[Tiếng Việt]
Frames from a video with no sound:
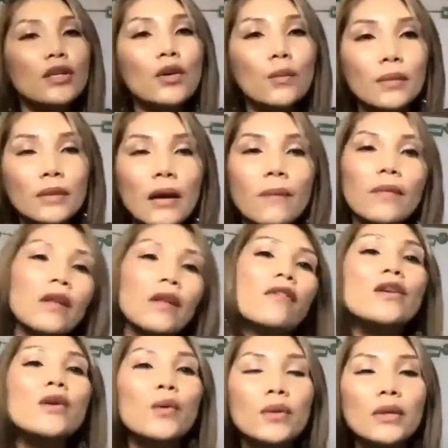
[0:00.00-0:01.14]
chị sử dụng xong thì
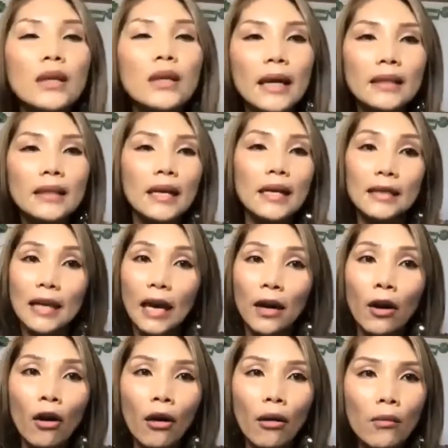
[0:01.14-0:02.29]
ví dụ như anh chị là da
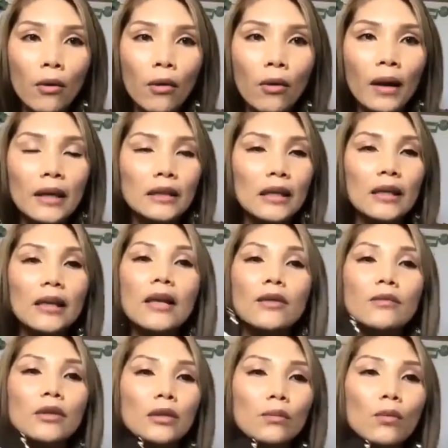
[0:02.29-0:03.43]
normal anh chị nên
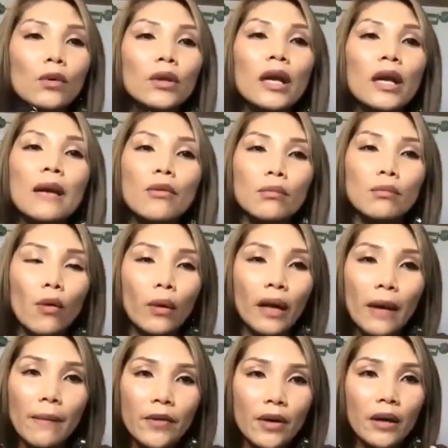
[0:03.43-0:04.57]
mua thêm một bộ
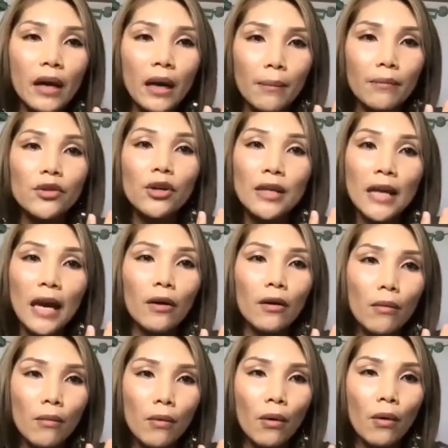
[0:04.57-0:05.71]
kem dưỡng ẩm cho da
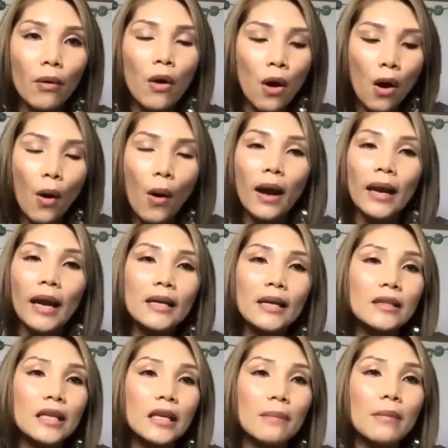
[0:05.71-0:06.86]
normal hoặc là anh
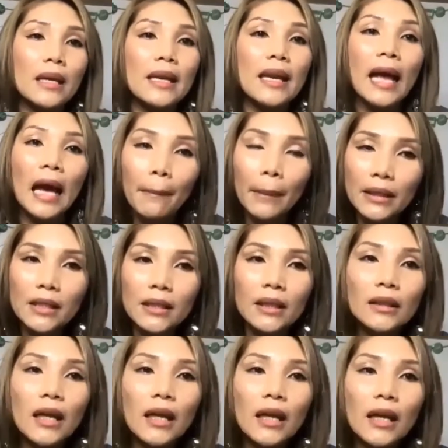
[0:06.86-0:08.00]
chị bị nám anh chị có
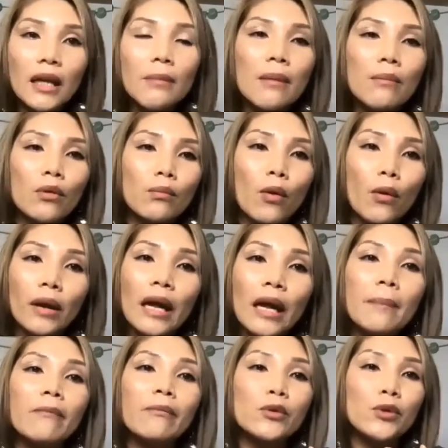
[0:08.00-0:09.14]
thể mua thêm một bộ
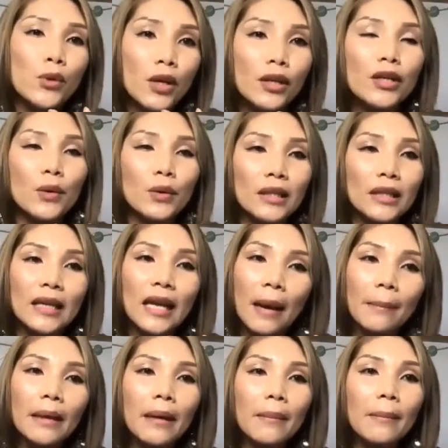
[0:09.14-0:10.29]
kem chuyên điều trị
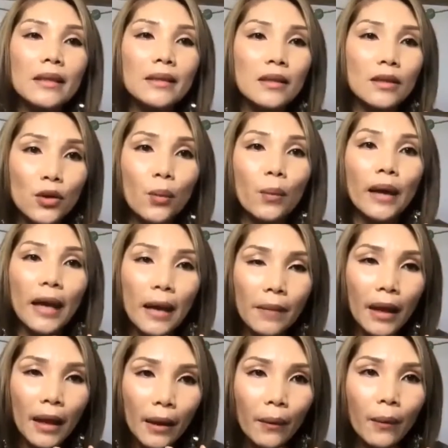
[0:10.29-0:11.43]
nám để mà sử dụng kèm
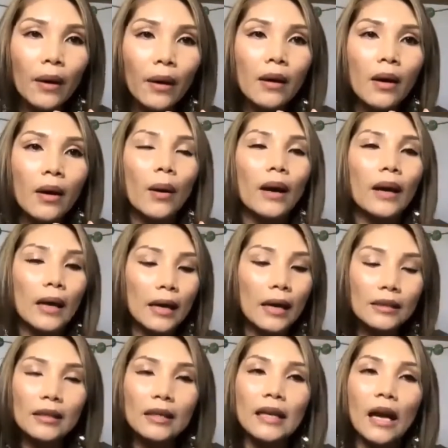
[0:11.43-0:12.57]
theo hoặc là anh
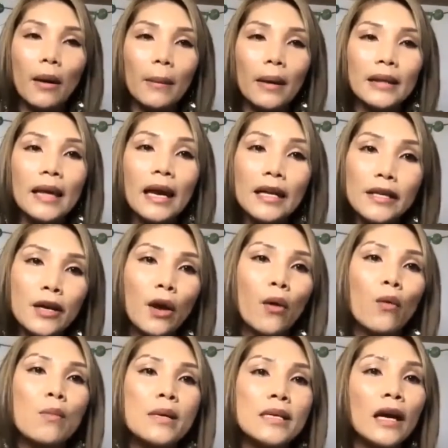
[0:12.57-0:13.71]
chị nào mà da
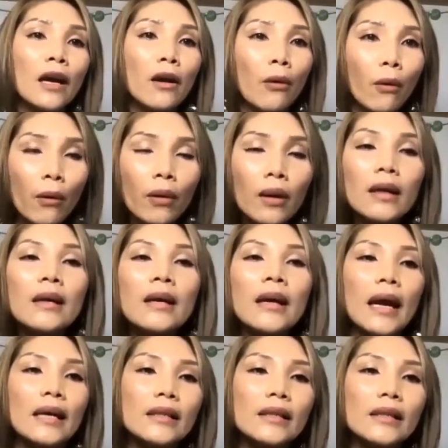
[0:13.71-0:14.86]
dầu mà da rỗ đó
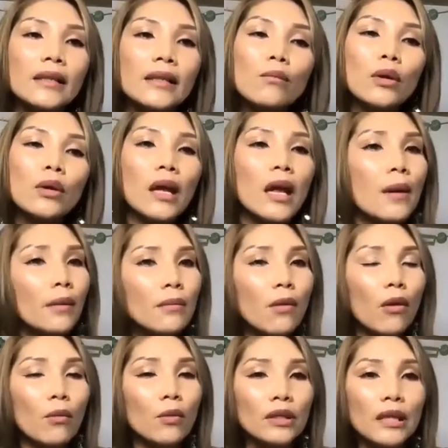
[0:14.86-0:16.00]
anh chị nên mua thêm
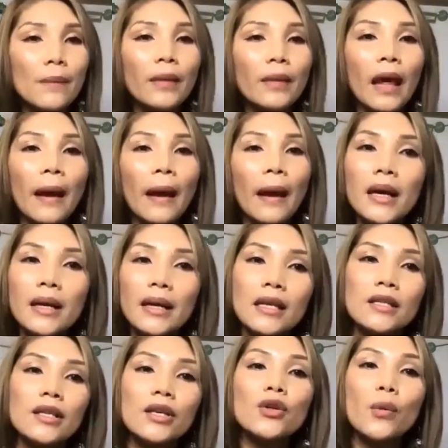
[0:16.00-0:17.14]
cái bộ 180
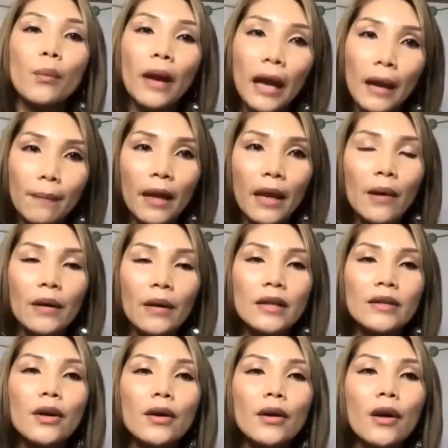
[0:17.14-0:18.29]
để sử dụng kèm theo
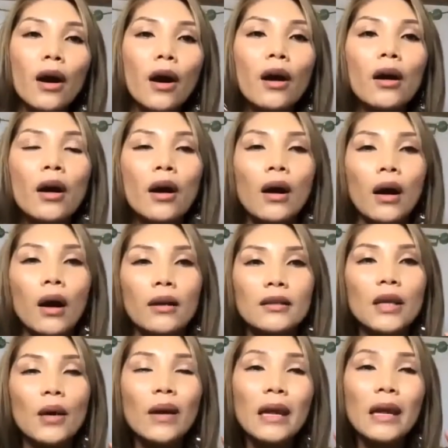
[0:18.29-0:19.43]
để cho nó à,
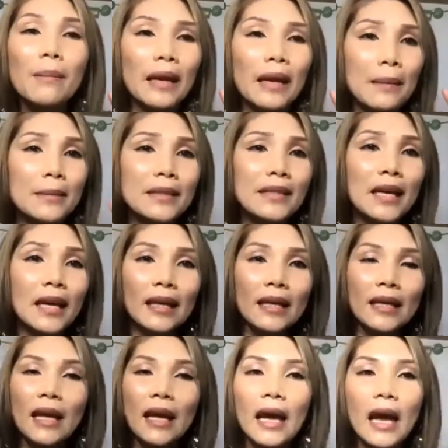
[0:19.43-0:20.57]
sau khi mình làm sạch
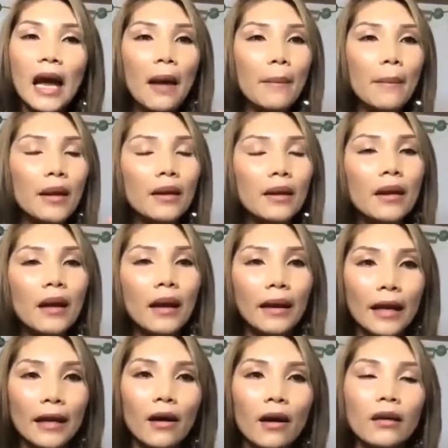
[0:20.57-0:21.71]
da mình
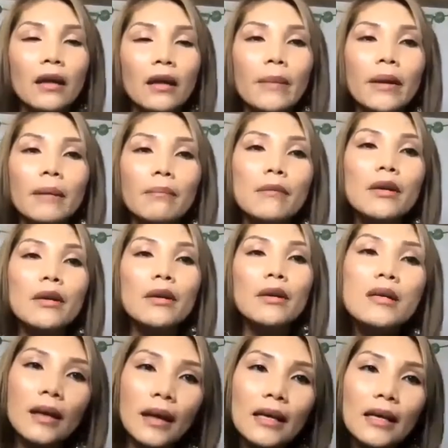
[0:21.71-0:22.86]
này nọ thì mình
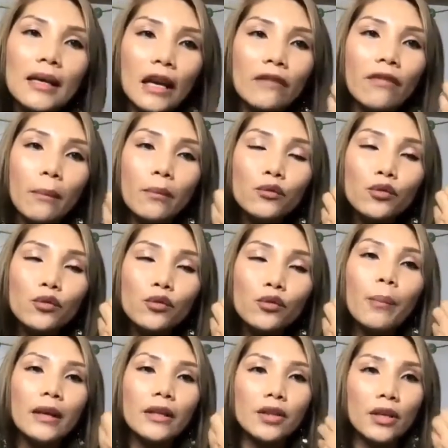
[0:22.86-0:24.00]
đưa những cái sản phẩm
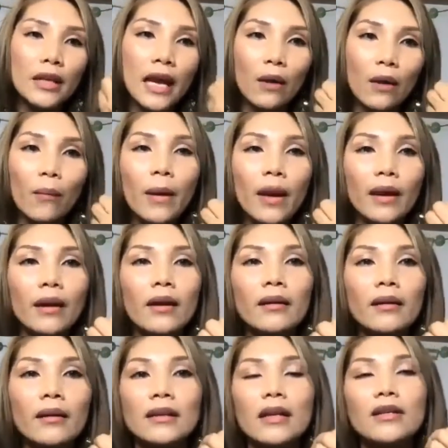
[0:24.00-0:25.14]
treatment cho da của mình đó,
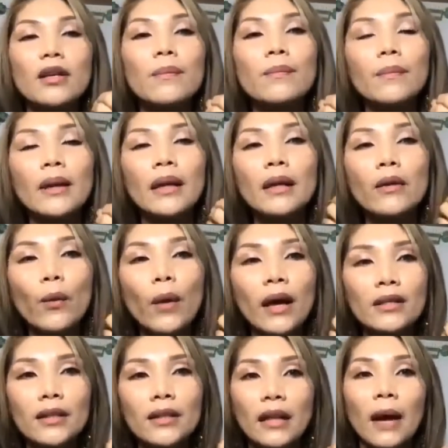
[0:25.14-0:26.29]
nó sẽ giúp cái
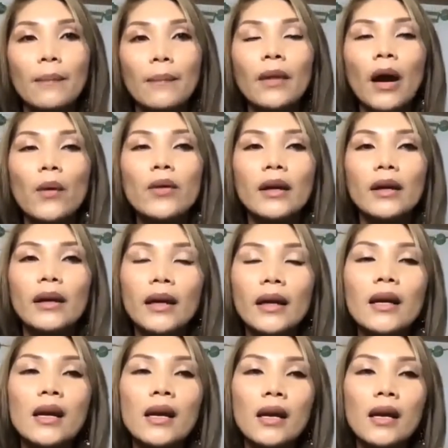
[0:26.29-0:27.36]
quá trình thẩm thấu những cái